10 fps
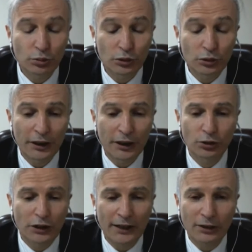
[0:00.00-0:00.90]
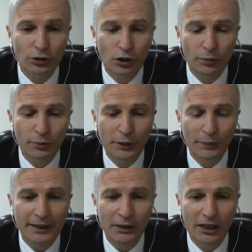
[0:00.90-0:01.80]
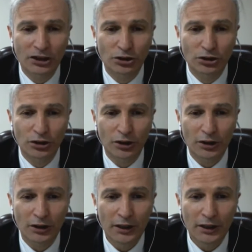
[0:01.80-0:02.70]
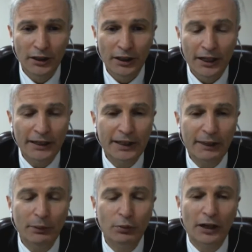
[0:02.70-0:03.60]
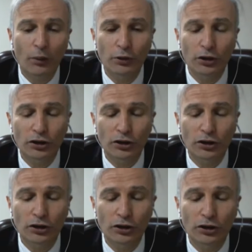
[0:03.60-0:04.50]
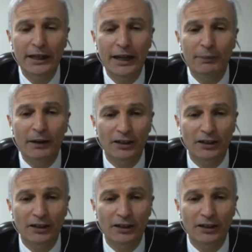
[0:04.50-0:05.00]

dünyada zor bir pandemi yaşıyor. E tabi burada komplo teorileri hep alıcı bulur.